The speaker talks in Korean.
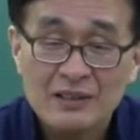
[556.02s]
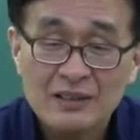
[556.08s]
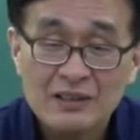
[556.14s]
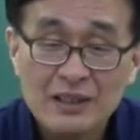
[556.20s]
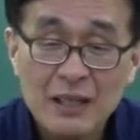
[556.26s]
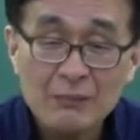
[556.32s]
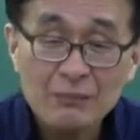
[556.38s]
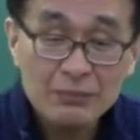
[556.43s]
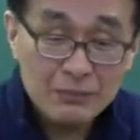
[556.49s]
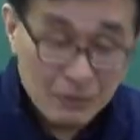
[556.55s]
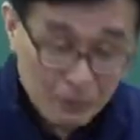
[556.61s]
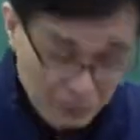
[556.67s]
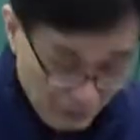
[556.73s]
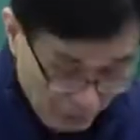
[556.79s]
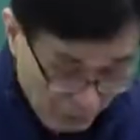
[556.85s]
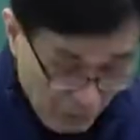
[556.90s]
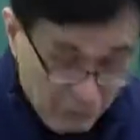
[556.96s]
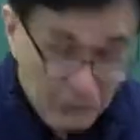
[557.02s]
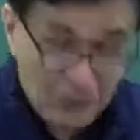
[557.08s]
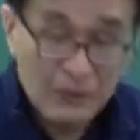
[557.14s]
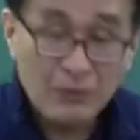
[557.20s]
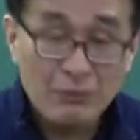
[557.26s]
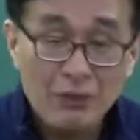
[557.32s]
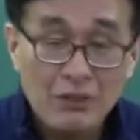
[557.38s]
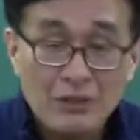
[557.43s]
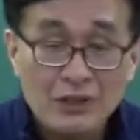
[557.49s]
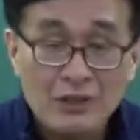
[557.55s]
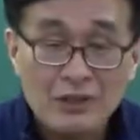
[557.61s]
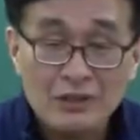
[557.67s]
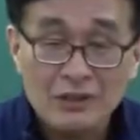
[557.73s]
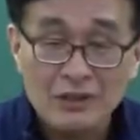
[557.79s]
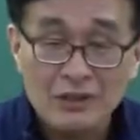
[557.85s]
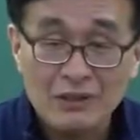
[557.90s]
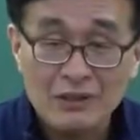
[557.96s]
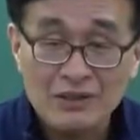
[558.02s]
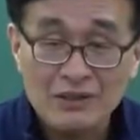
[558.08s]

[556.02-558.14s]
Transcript: 상품권 보세요. 뭐 적혀있어요?